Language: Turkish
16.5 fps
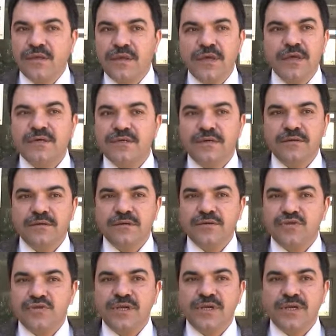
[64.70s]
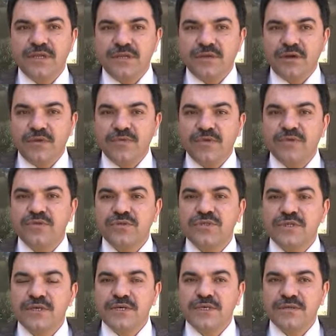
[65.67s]
her, e, sürekli devam ediyor.
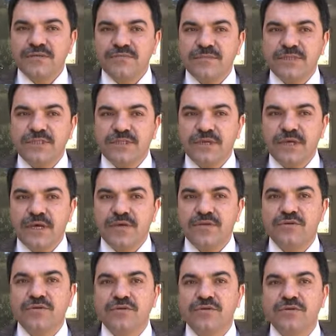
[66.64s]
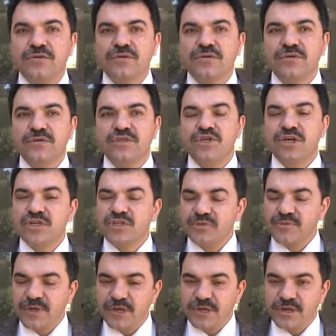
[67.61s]
Sıra ekibimiz her gün
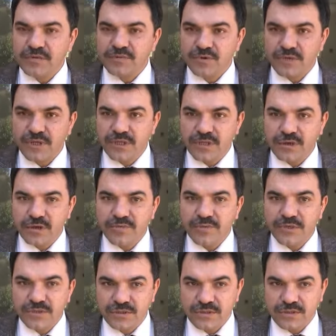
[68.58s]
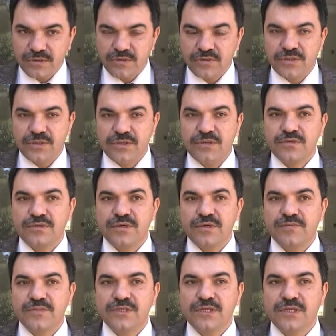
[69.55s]
çalışmalarını burada devam ettiriyor
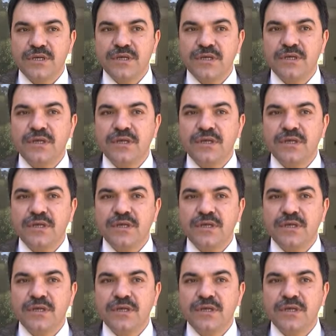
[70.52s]
konservatuarımızda.